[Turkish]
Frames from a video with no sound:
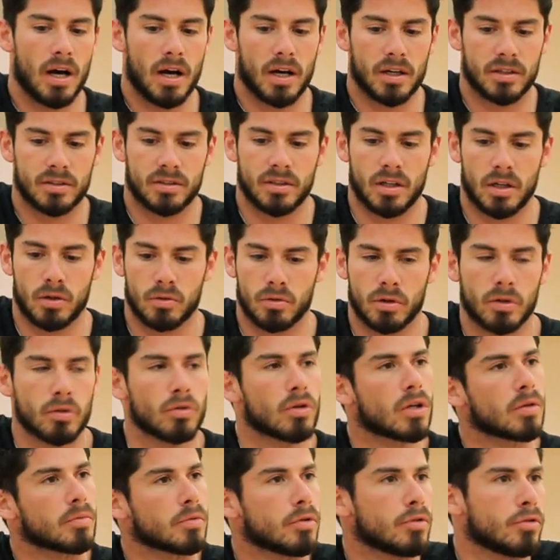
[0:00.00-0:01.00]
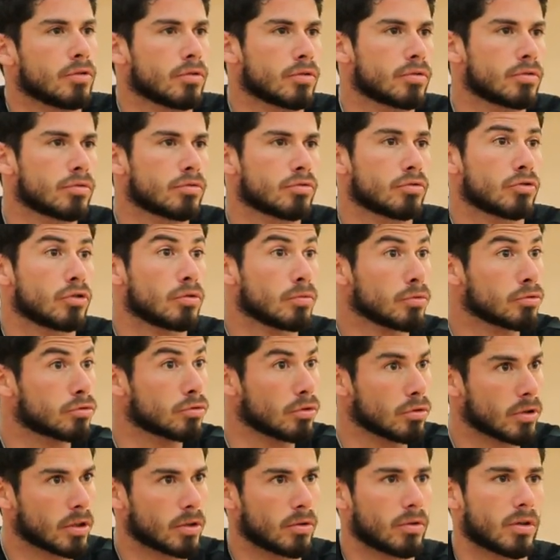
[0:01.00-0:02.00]
Erza ona göre bölüyoruz.
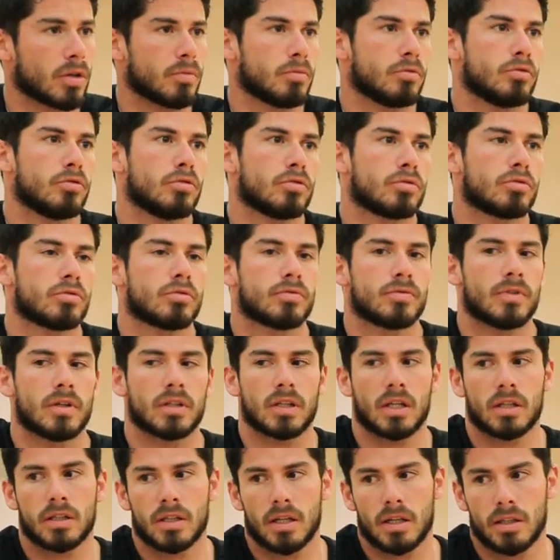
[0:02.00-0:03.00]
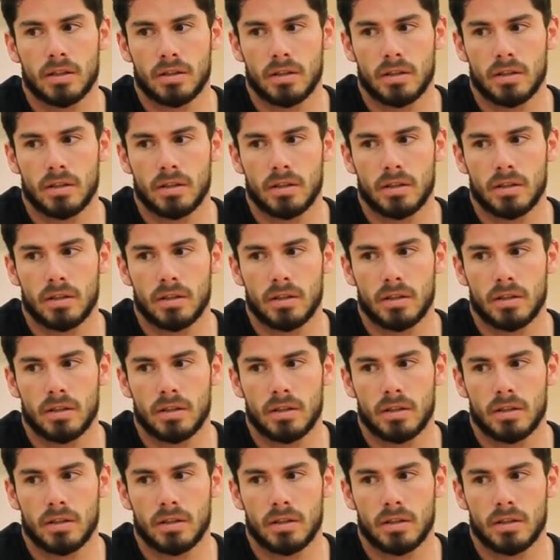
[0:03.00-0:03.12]
Suyumuzu ona göre biliyoruz Hı-hı. falan.